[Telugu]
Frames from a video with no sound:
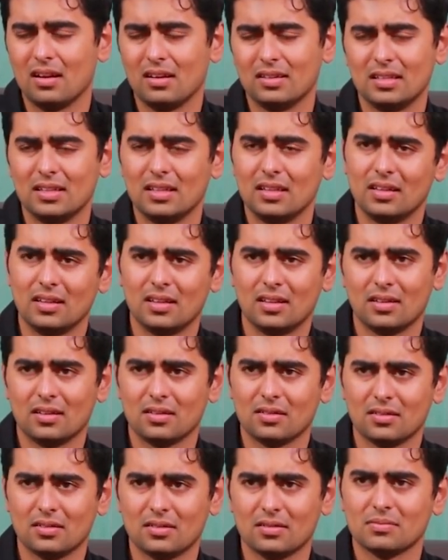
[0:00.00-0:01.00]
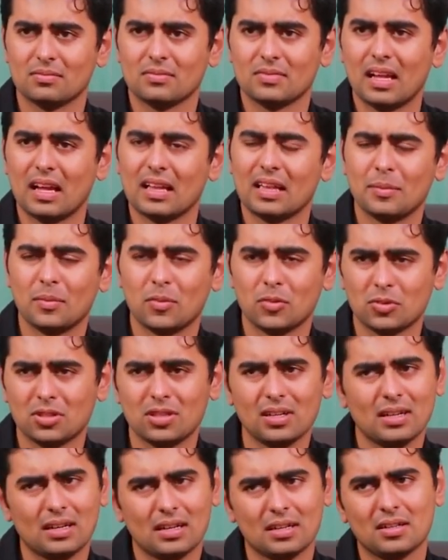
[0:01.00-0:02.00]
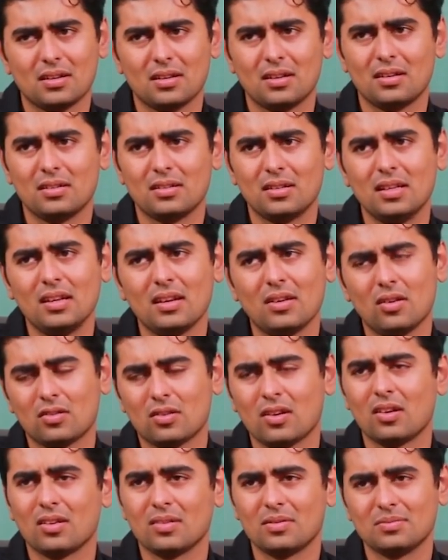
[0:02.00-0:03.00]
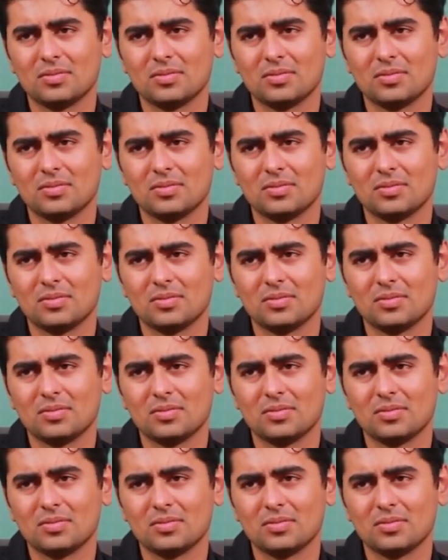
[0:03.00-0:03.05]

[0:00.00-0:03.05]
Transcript: అది అది ఎమోషనల్ కనెక్షన్ అనేది ఒక